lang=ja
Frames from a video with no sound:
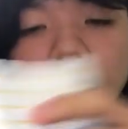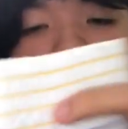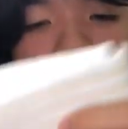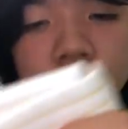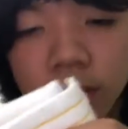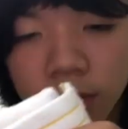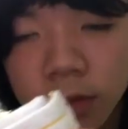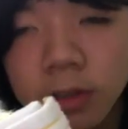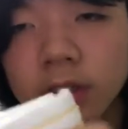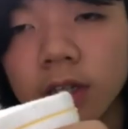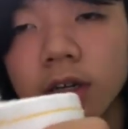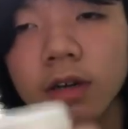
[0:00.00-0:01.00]
シビタルジュン
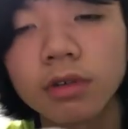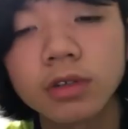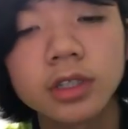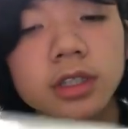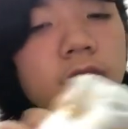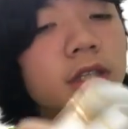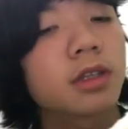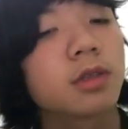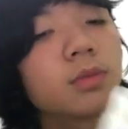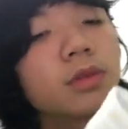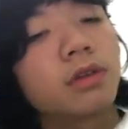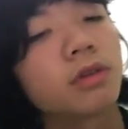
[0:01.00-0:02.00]
さんが今年使ってる
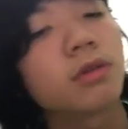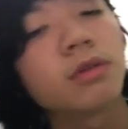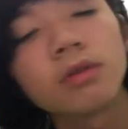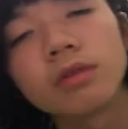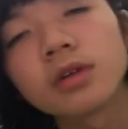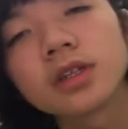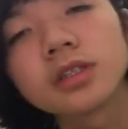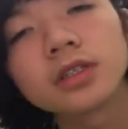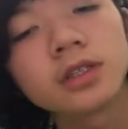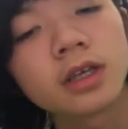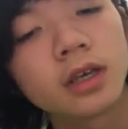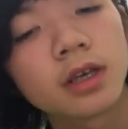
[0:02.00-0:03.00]
モデルと同じ
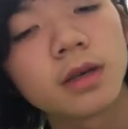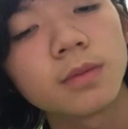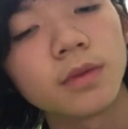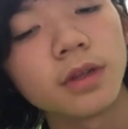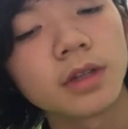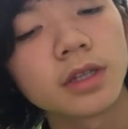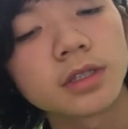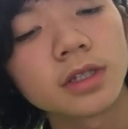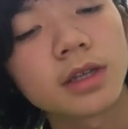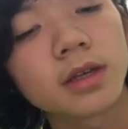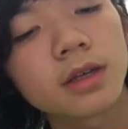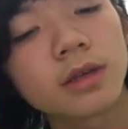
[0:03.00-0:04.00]
モデルですね
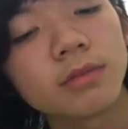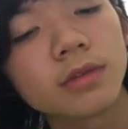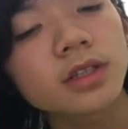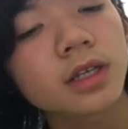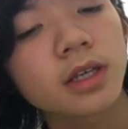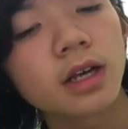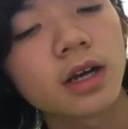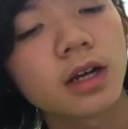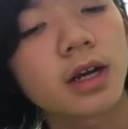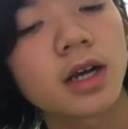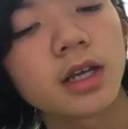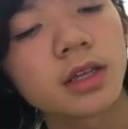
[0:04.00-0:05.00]
紫が
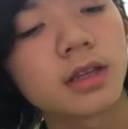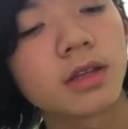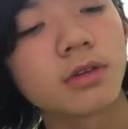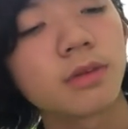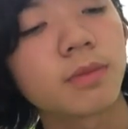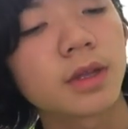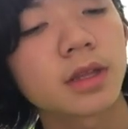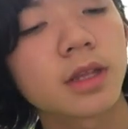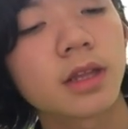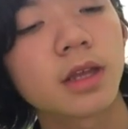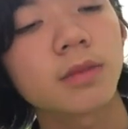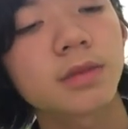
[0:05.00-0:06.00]
入ってるバッテに
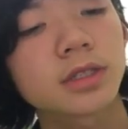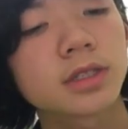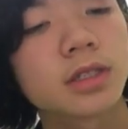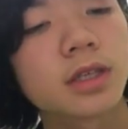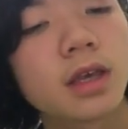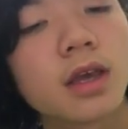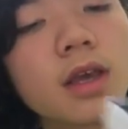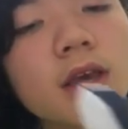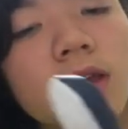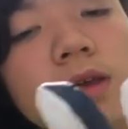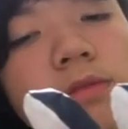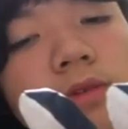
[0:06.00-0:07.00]
なります
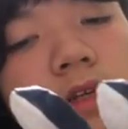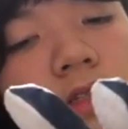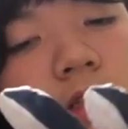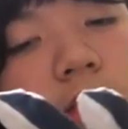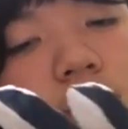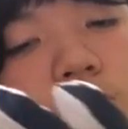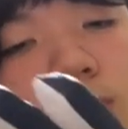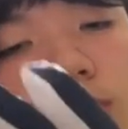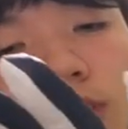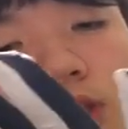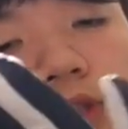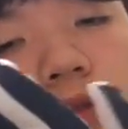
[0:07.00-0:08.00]
紫と白